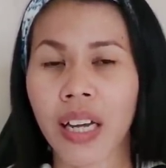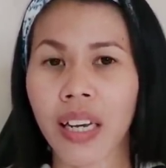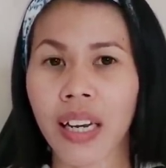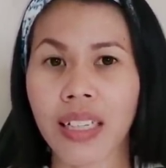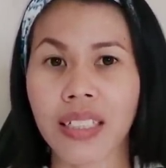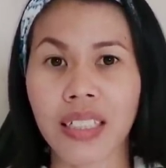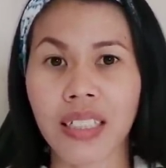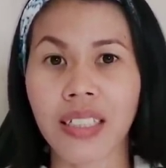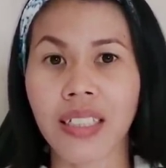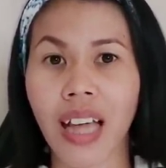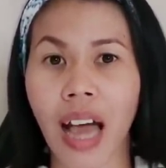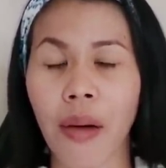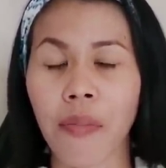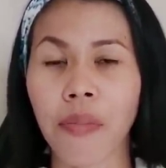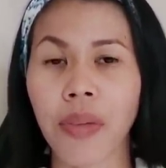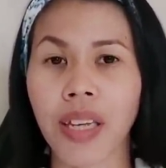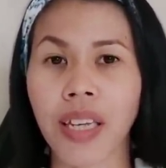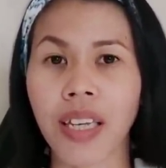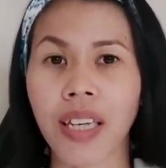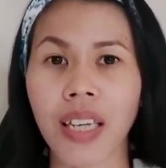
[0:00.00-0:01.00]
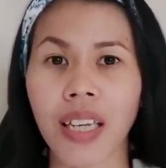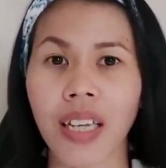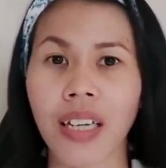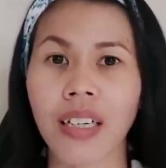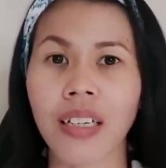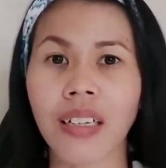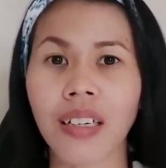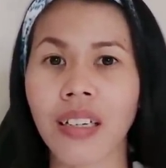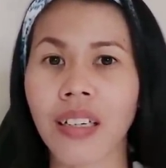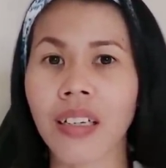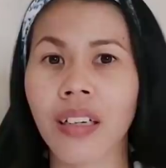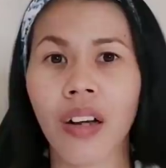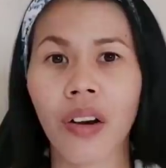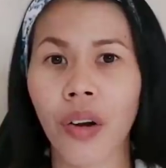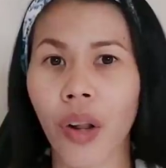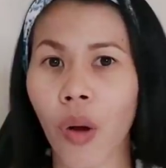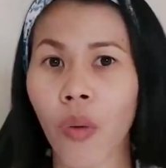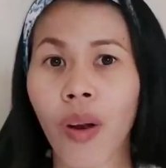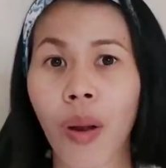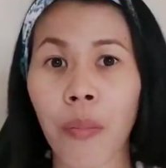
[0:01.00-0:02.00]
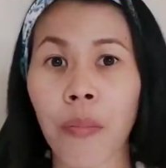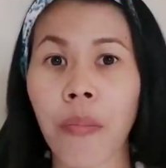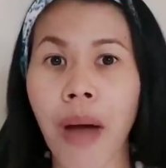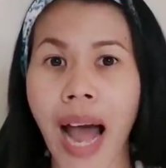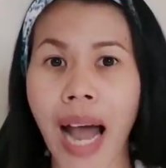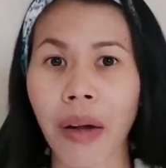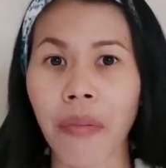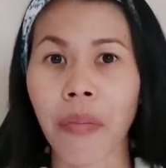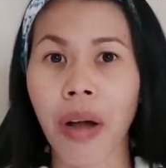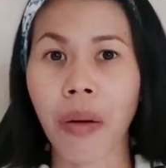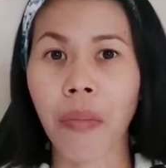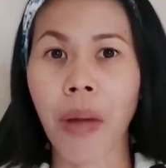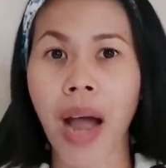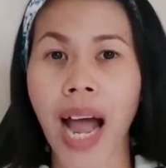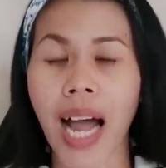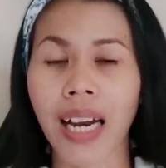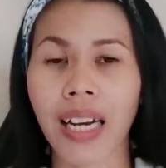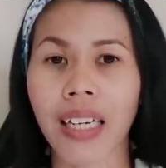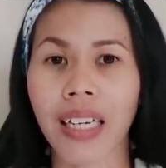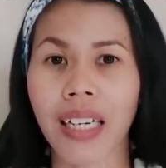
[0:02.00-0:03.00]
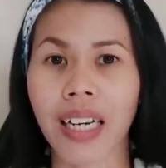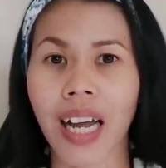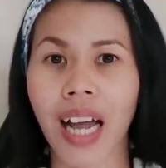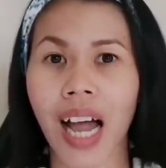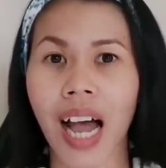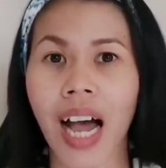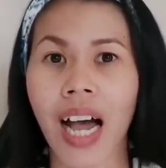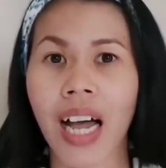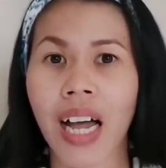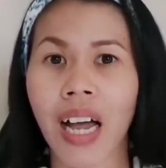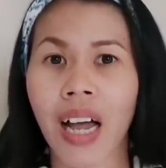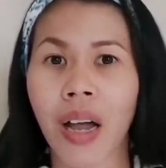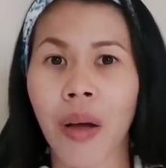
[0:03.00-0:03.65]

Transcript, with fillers: ไหนจะสามีอีกคือเราลำบากมากๆเลยนะคะ